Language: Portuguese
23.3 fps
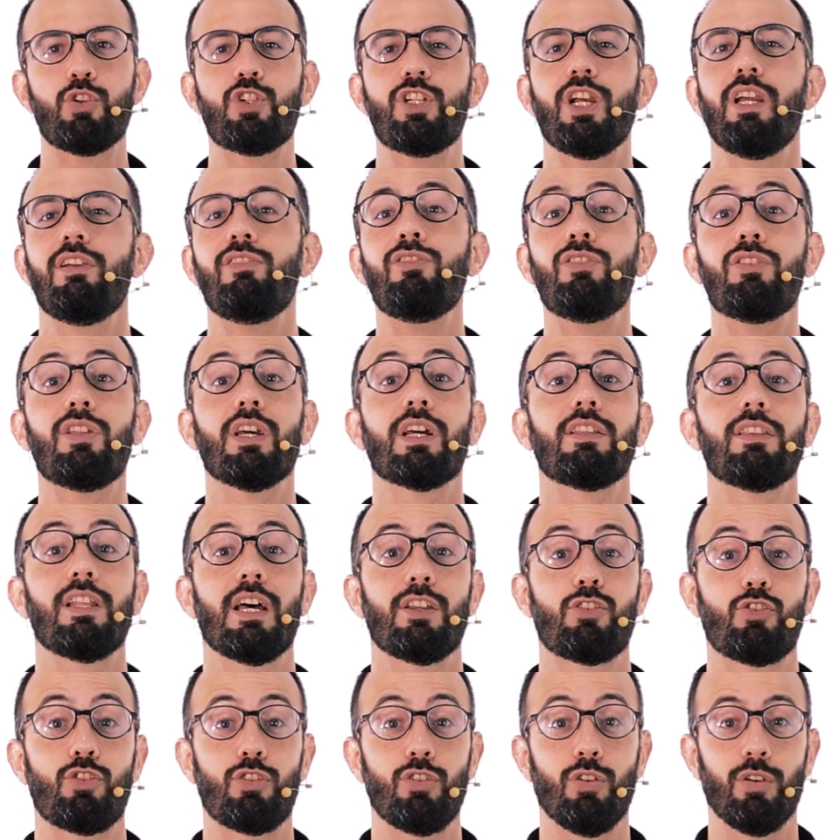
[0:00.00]
Dia
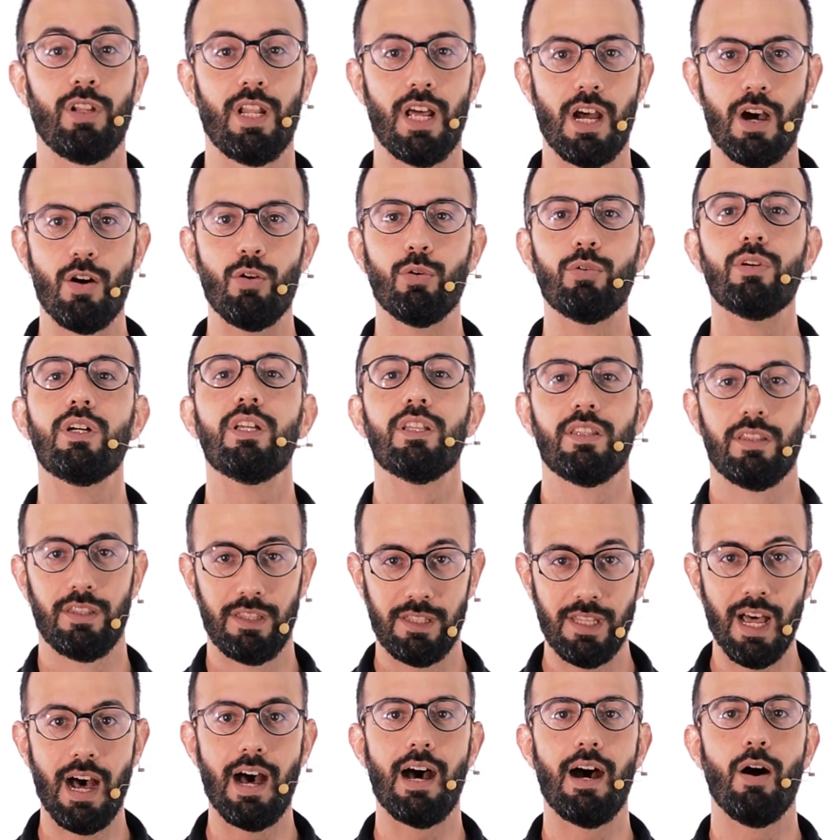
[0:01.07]
Internacional
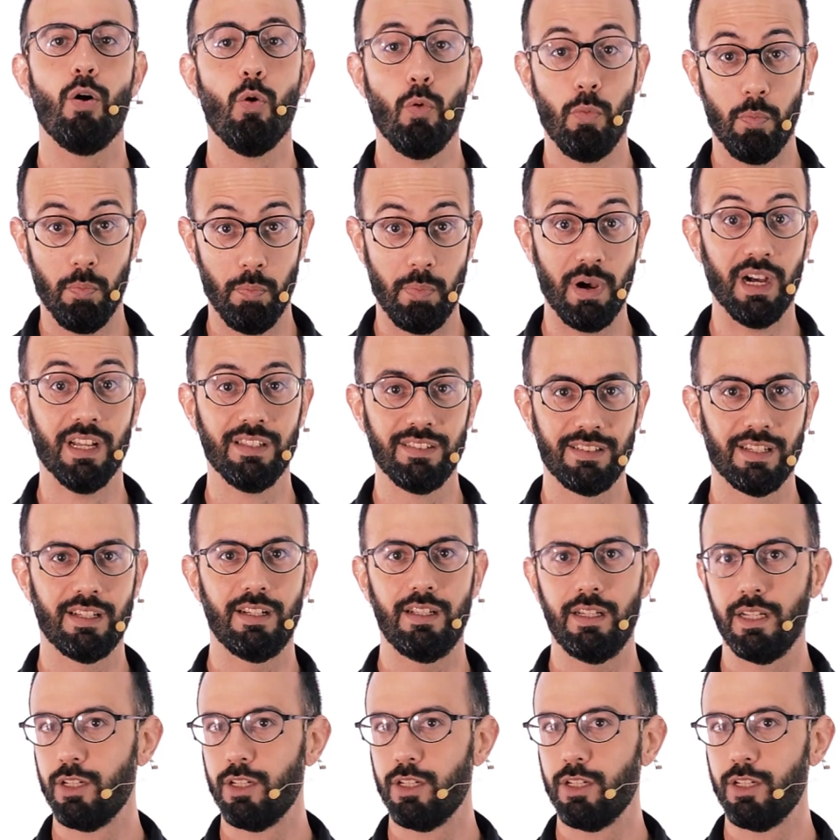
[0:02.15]
da Umbanda, né?